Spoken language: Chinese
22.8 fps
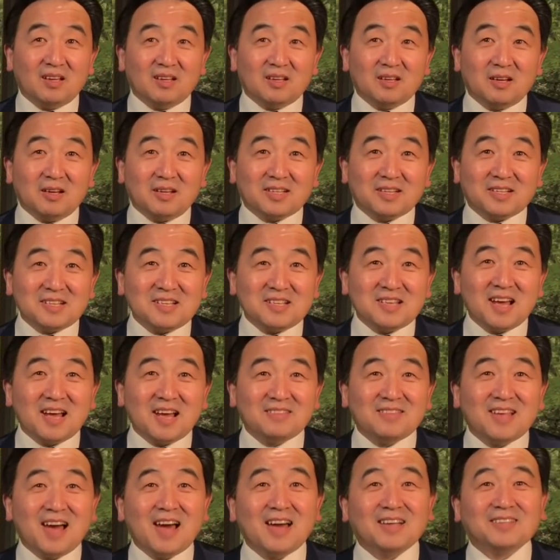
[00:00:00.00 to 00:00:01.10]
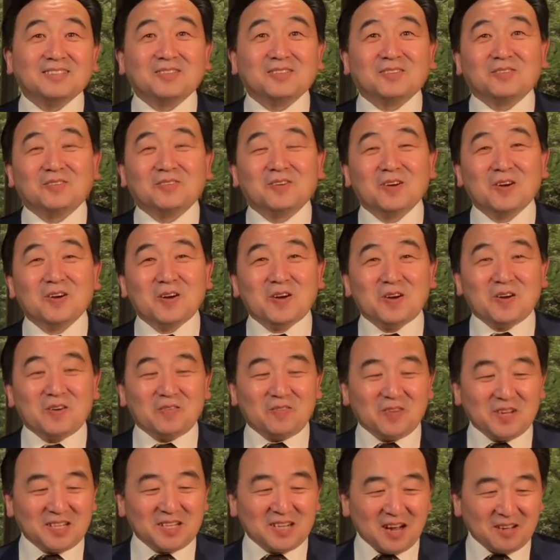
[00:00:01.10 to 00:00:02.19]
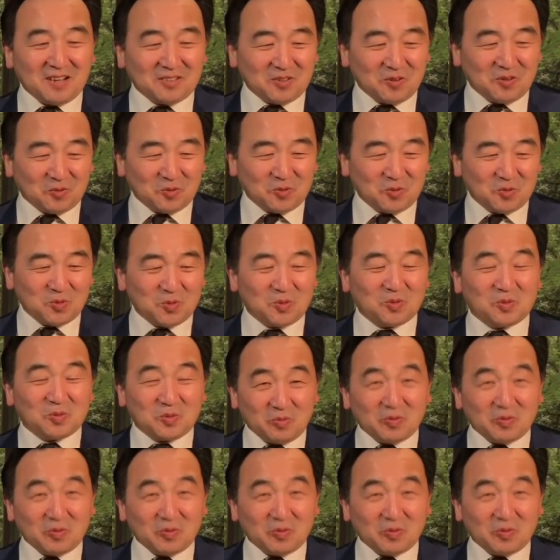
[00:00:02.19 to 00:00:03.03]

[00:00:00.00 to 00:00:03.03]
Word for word: 嘿，跟现在就非常有趣，